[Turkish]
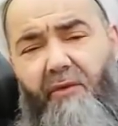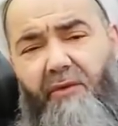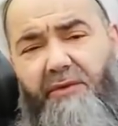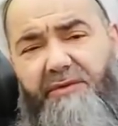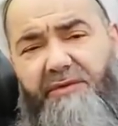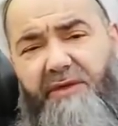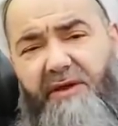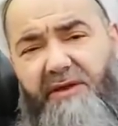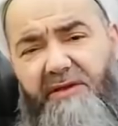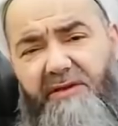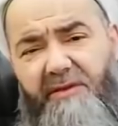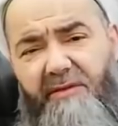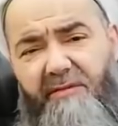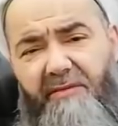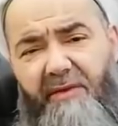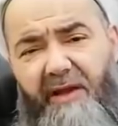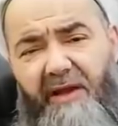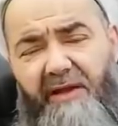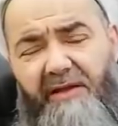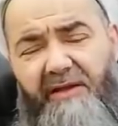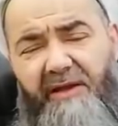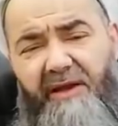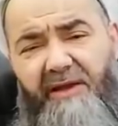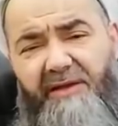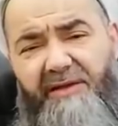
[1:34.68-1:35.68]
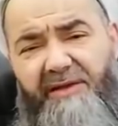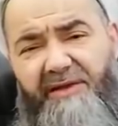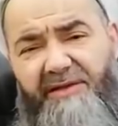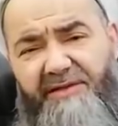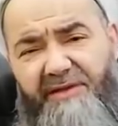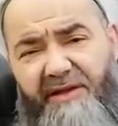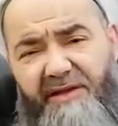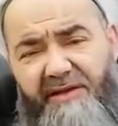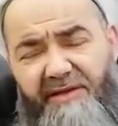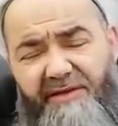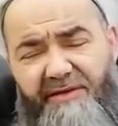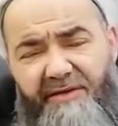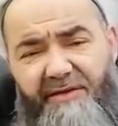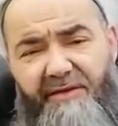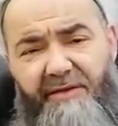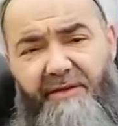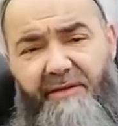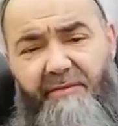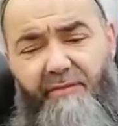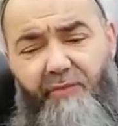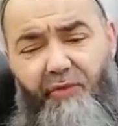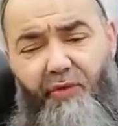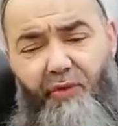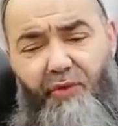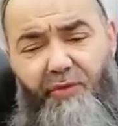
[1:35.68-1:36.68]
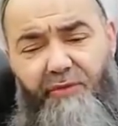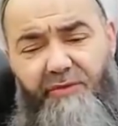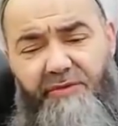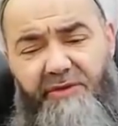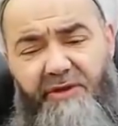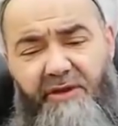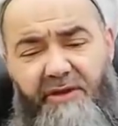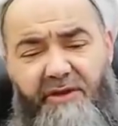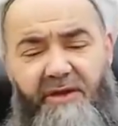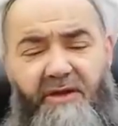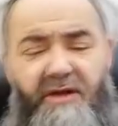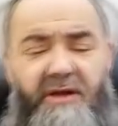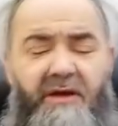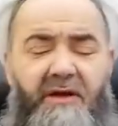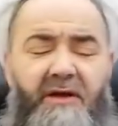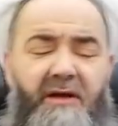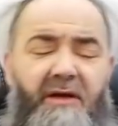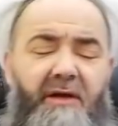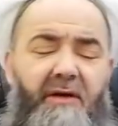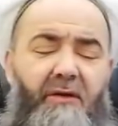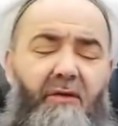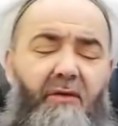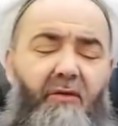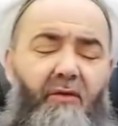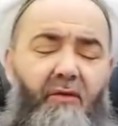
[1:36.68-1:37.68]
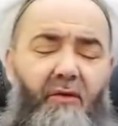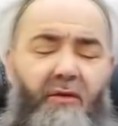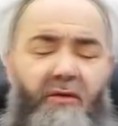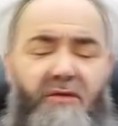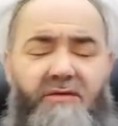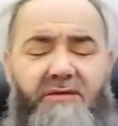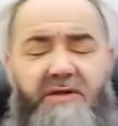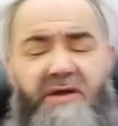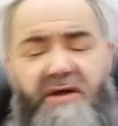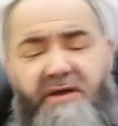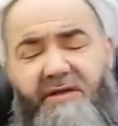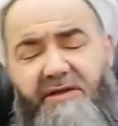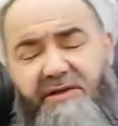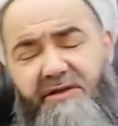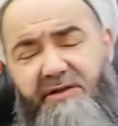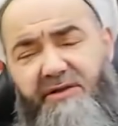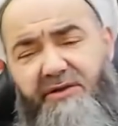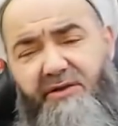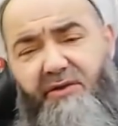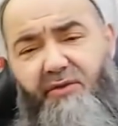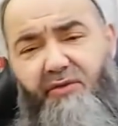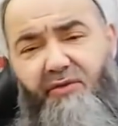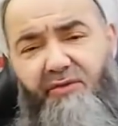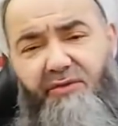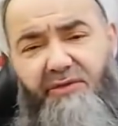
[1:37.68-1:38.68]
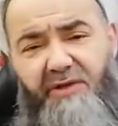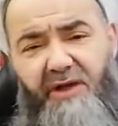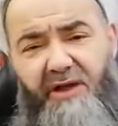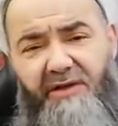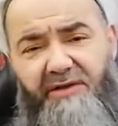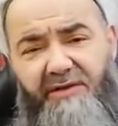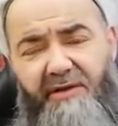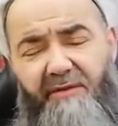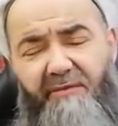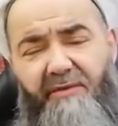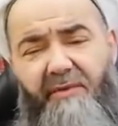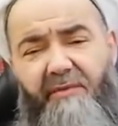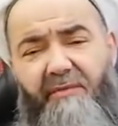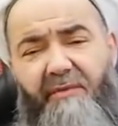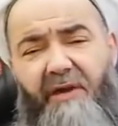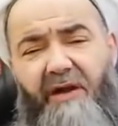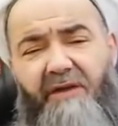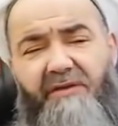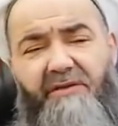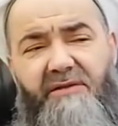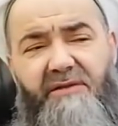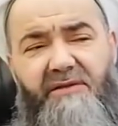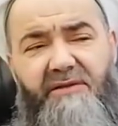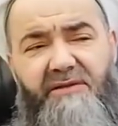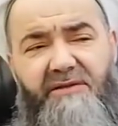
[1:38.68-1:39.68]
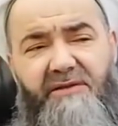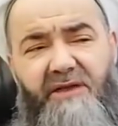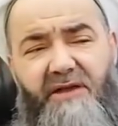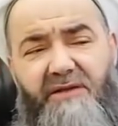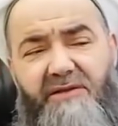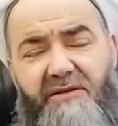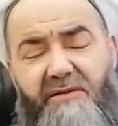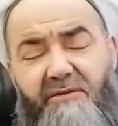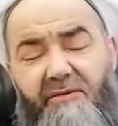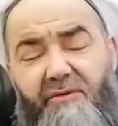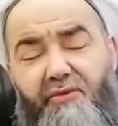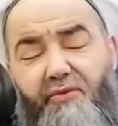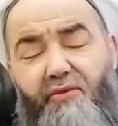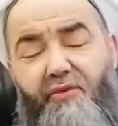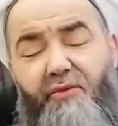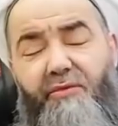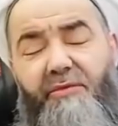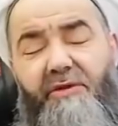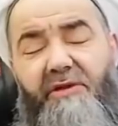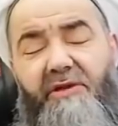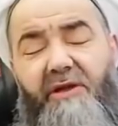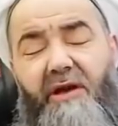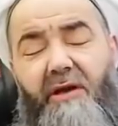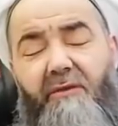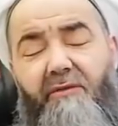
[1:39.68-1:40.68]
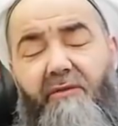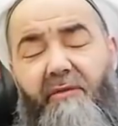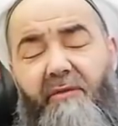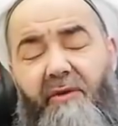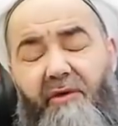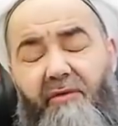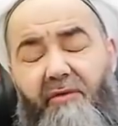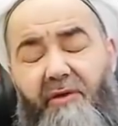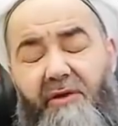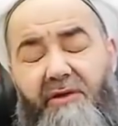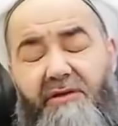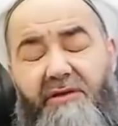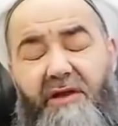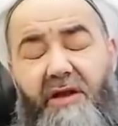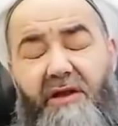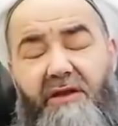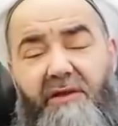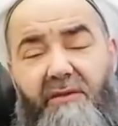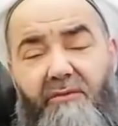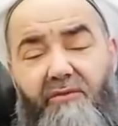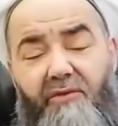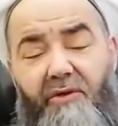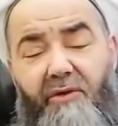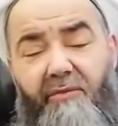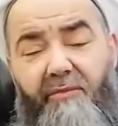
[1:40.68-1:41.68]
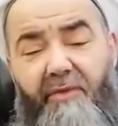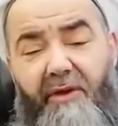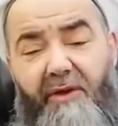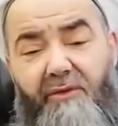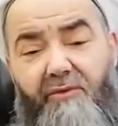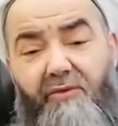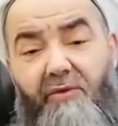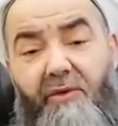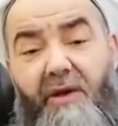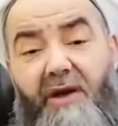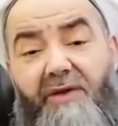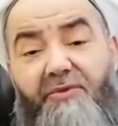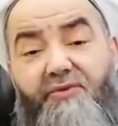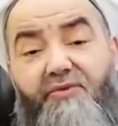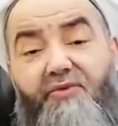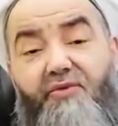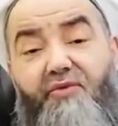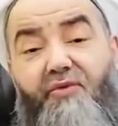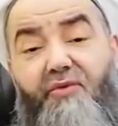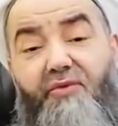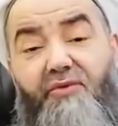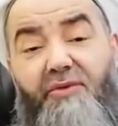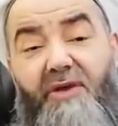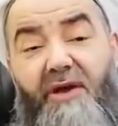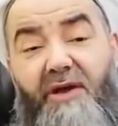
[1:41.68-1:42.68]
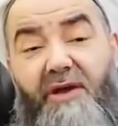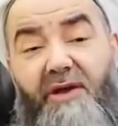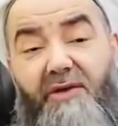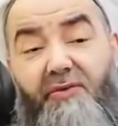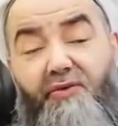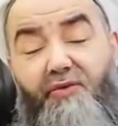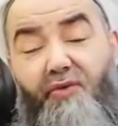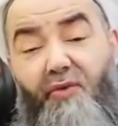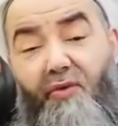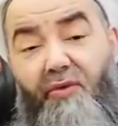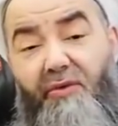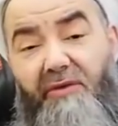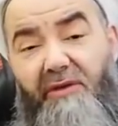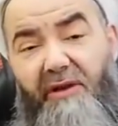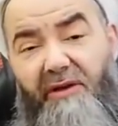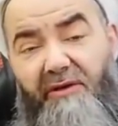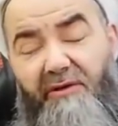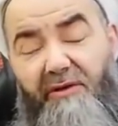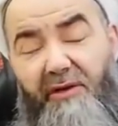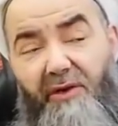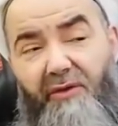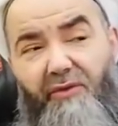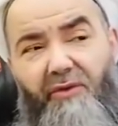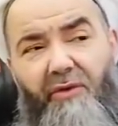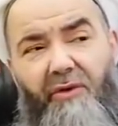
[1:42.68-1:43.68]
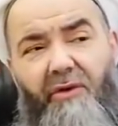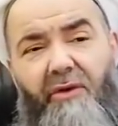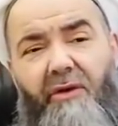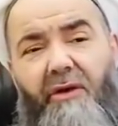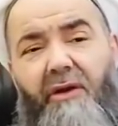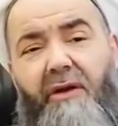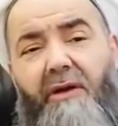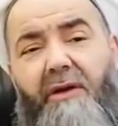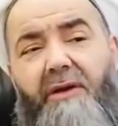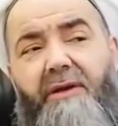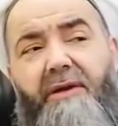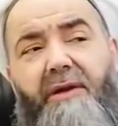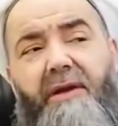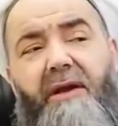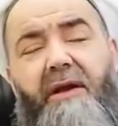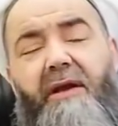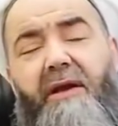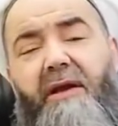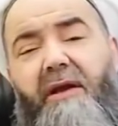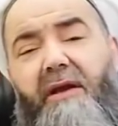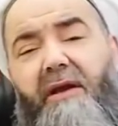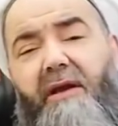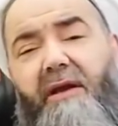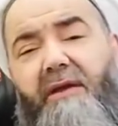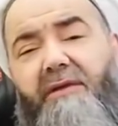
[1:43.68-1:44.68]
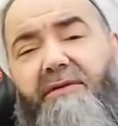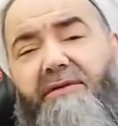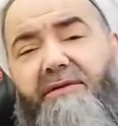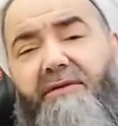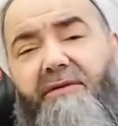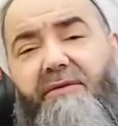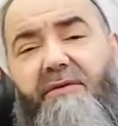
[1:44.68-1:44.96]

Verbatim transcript: 18'e bağlayan gecedir. Bu önümüzdeki 18. gün çarşamba, Mart'ın ilk çarşamba Rumi takvime göre. Zaten buna Berdül Acuz koca karı soğukları deniyor. Ee, e,